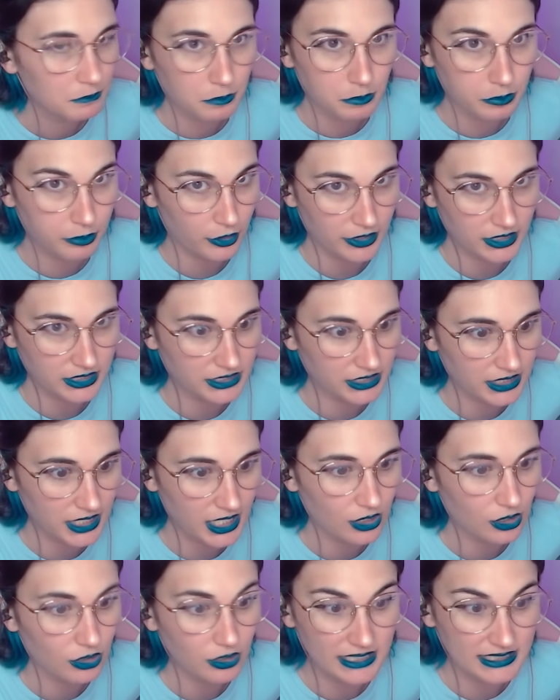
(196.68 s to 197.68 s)
Por decir
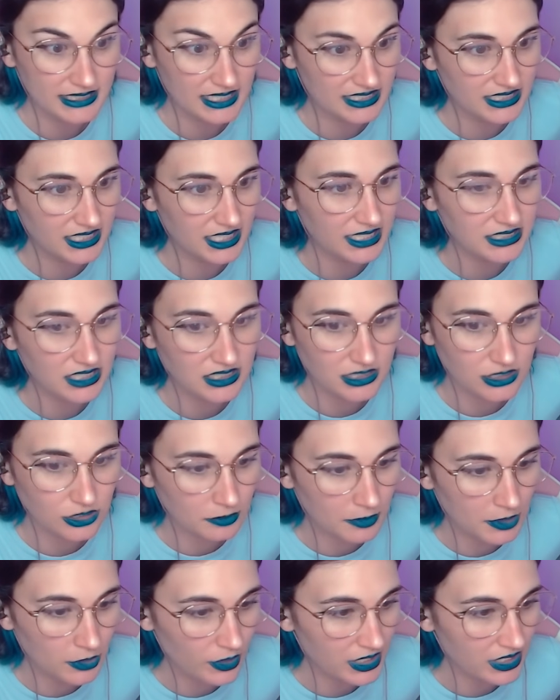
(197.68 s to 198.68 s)
algo. Estas chicas haciendo
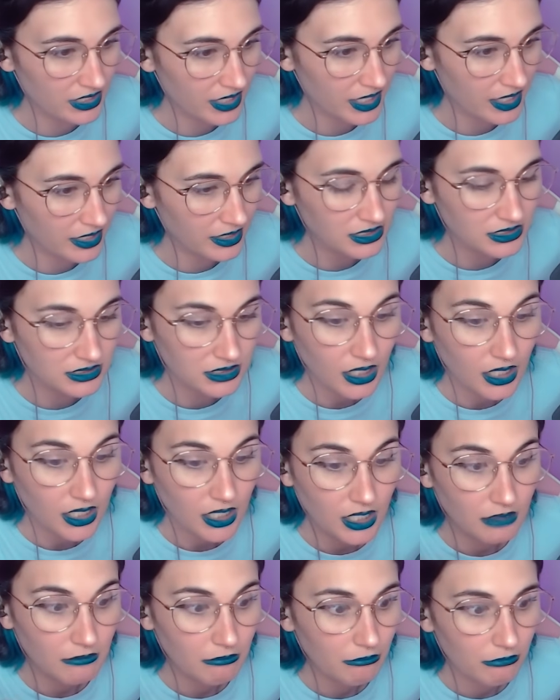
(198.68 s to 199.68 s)
manualidades.
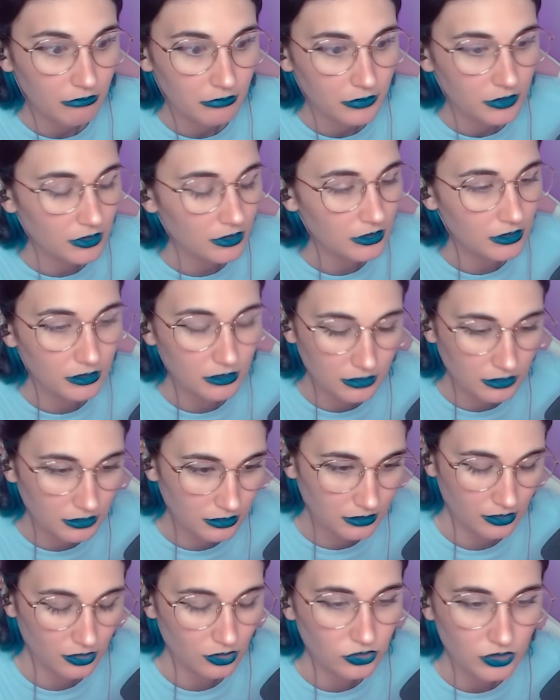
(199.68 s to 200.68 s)

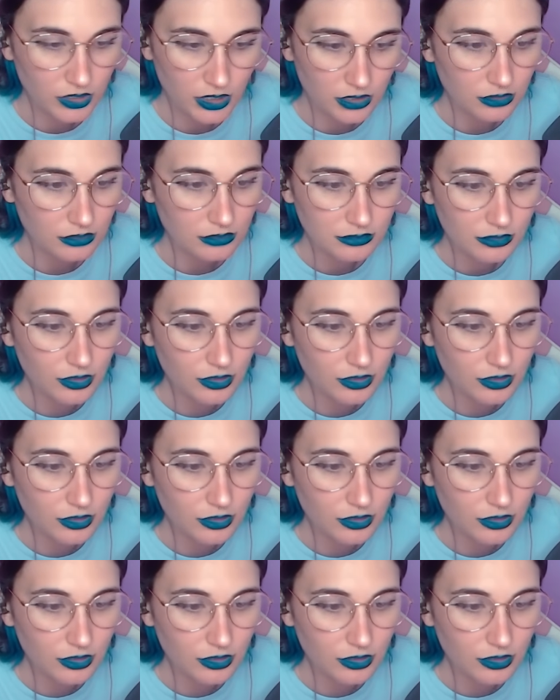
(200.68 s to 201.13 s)
No entiendo.